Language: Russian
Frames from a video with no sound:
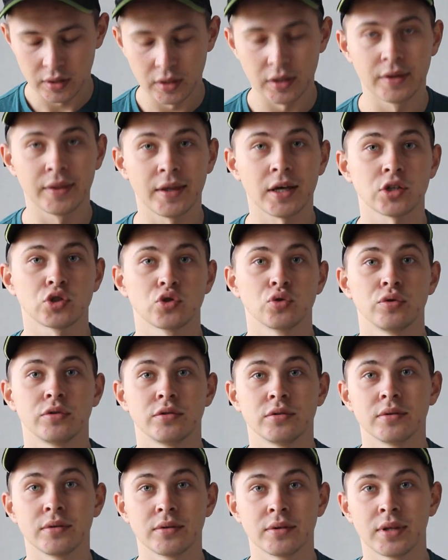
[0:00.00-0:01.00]
э, нашу
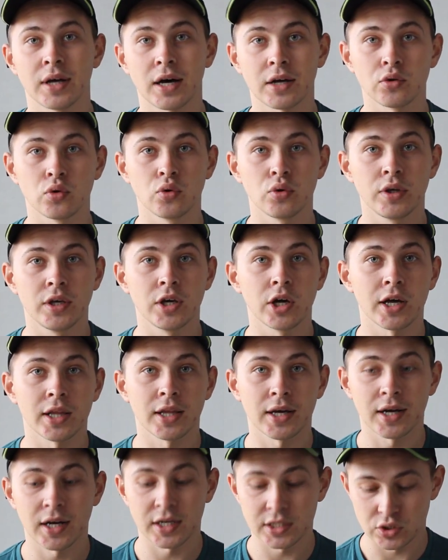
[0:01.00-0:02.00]
данную
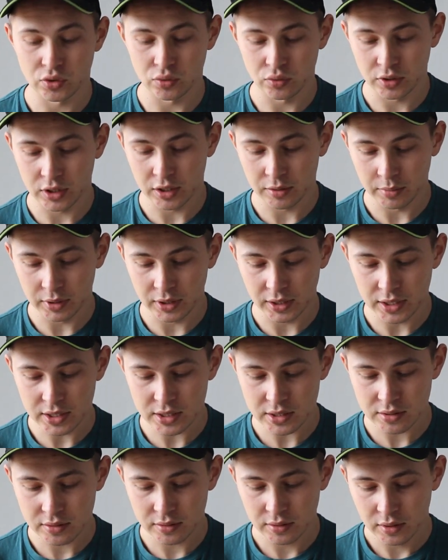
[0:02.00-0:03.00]
геолокацию, где мы
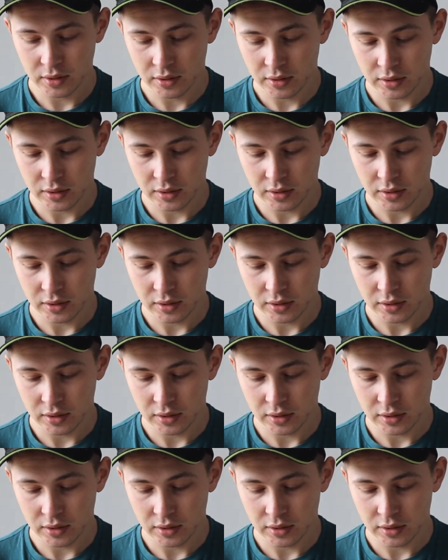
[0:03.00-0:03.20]
есть.